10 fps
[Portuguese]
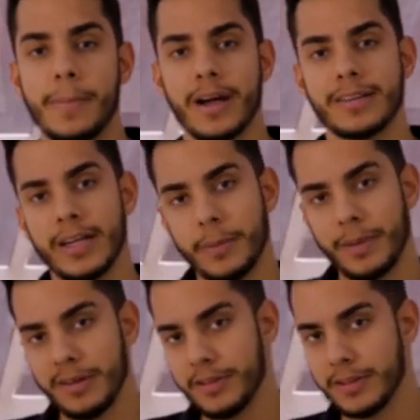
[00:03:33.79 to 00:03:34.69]
impactada
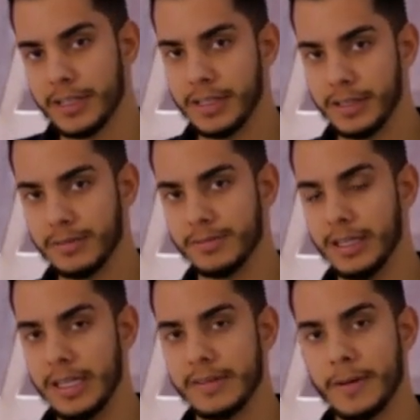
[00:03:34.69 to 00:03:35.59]
pela vitrine,
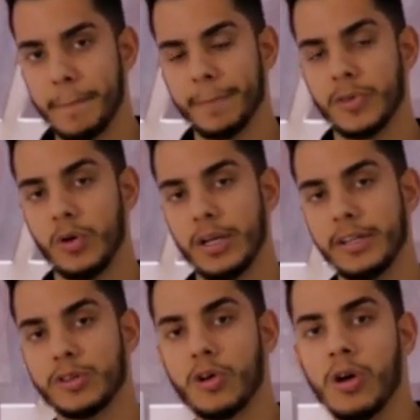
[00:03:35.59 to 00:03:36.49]
beleza? Então
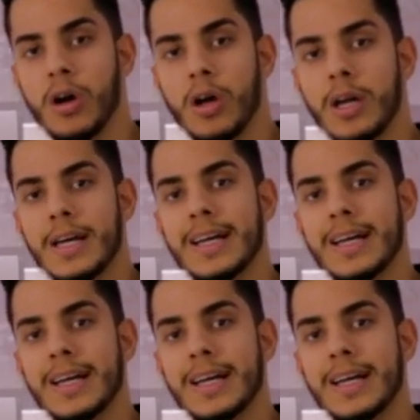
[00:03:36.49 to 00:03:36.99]
ela entrou,